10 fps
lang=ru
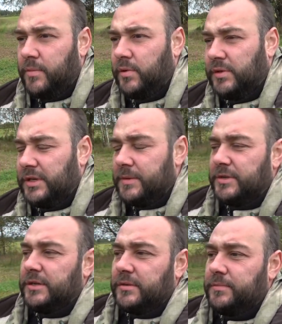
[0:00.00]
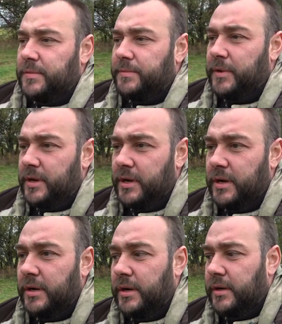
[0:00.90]
Плюс 7 сейчас вот мы
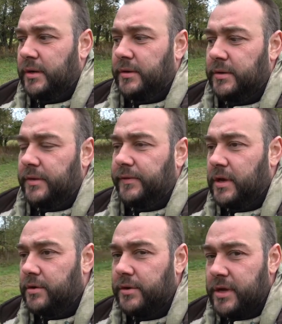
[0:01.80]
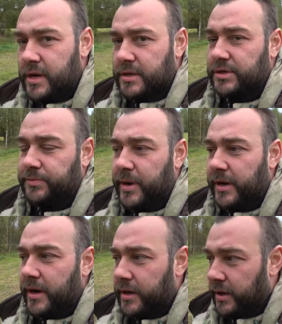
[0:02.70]
приехали, день второй, на эти же
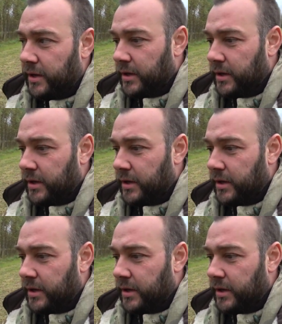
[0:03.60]
поля.